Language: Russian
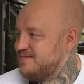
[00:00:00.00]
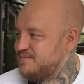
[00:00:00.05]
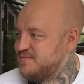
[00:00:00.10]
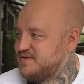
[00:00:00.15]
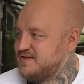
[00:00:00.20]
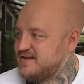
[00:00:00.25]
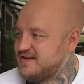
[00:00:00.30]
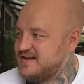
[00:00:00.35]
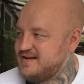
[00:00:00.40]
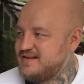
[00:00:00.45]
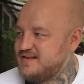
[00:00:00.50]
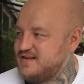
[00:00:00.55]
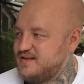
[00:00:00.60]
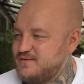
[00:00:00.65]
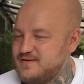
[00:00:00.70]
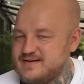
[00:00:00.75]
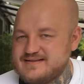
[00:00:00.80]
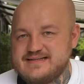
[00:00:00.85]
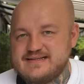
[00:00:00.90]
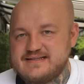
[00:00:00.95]
Мы наели на
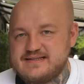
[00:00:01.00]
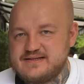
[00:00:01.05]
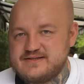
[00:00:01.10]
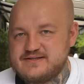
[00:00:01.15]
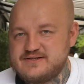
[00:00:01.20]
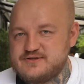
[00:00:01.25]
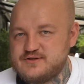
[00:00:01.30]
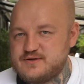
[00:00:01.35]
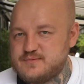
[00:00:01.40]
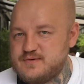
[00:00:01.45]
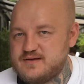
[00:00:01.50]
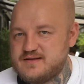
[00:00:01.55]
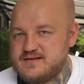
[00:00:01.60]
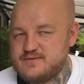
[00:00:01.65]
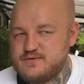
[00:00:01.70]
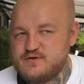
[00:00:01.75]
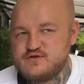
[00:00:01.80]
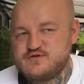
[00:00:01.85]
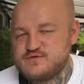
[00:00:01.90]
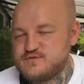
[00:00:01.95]
20 тысяч, ребята,
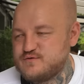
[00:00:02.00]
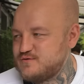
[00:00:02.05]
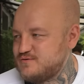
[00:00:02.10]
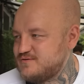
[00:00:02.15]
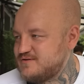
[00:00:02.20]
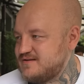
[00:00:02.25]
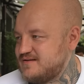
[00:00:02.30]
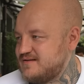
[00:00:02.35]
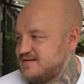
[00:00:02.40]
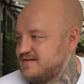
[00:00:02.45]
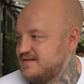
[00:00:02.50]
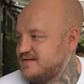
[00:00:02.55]
очень вкусно.